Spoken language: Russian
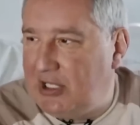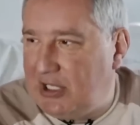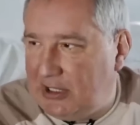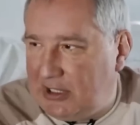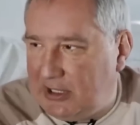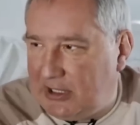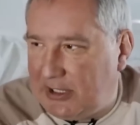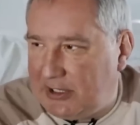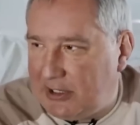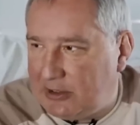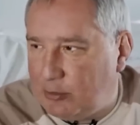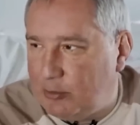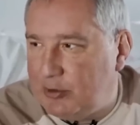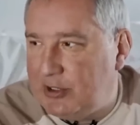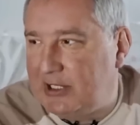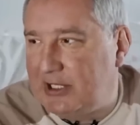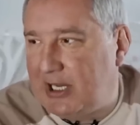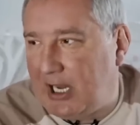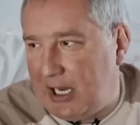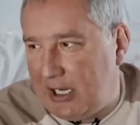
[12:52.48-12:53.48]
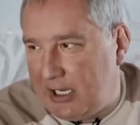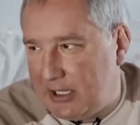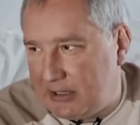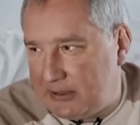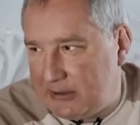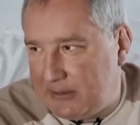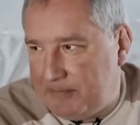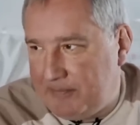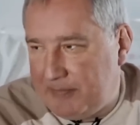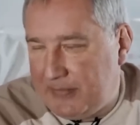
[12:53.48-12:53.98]
Дмитрий Рогозин
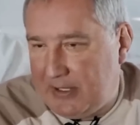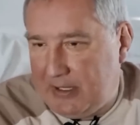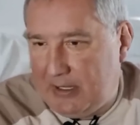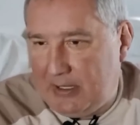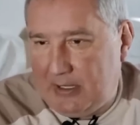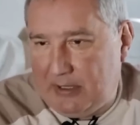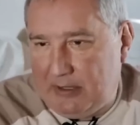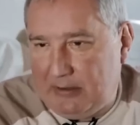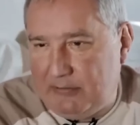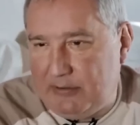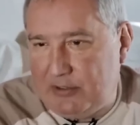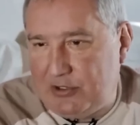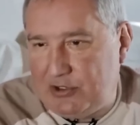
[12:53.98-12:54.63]
получал зарплату в